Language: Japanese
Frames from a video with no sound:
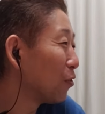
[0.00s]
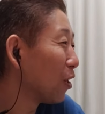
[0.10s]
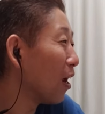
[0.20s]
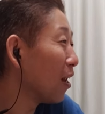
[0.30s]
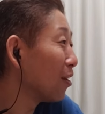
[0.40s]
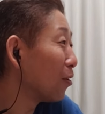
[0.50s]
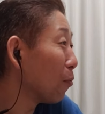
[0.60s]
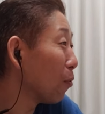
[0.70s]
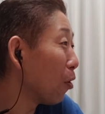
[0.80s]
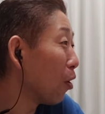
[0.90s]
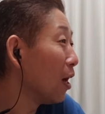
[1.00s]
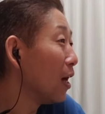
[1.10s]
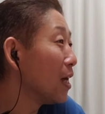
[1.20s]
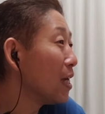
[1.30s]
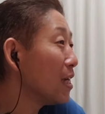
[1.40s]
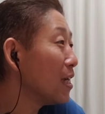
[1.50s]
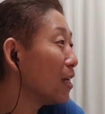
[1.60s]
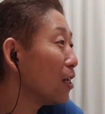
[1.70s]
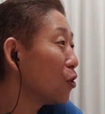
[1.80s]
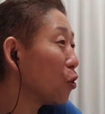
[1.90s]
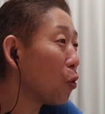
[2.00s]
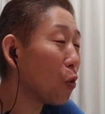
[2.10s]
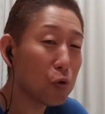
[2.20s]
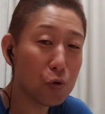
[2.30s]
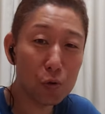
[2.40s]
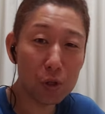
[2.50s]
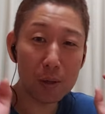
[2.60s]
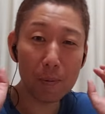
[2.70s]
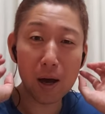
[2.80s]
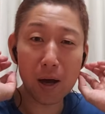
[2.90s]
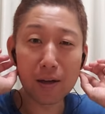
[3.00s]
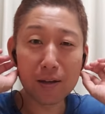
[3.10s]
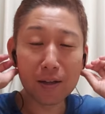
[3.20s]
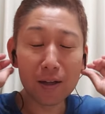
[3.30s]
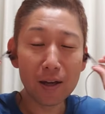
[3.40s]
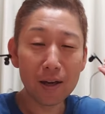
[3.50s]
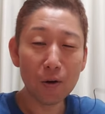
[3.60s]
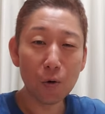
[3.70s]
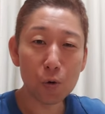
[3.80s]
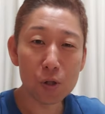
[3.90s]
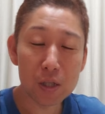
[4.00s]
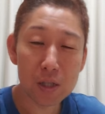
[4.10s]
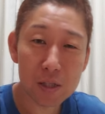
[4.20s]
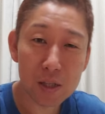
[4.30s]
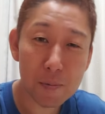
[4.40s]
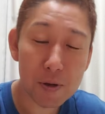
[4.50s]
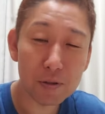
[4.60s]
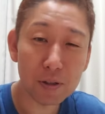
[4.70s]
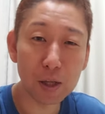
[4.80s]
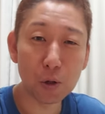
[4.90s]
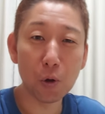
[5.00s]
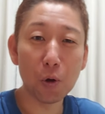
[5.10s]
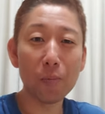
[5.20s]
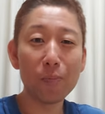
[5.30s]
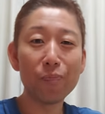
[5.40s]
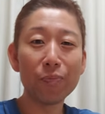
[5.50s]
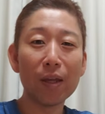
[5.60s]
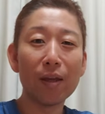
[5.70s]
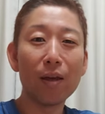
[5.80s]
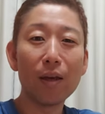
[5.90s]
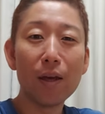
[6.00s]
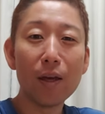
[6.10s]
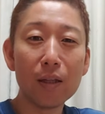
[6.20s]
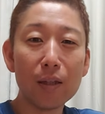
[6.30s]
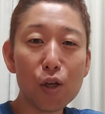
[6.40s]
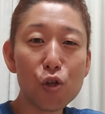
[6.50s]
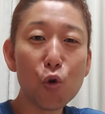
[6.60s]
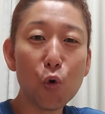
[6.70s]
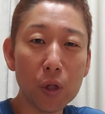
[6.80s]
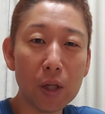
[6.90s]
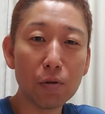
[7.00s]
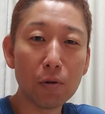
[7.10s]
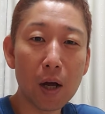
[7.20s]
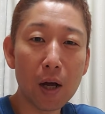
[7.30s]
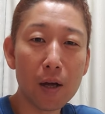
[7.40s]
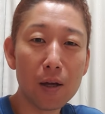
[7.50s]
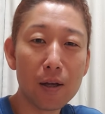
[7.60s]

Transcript: 2人ともいい表情で今お辞儀してますけど、でしょうね、そら。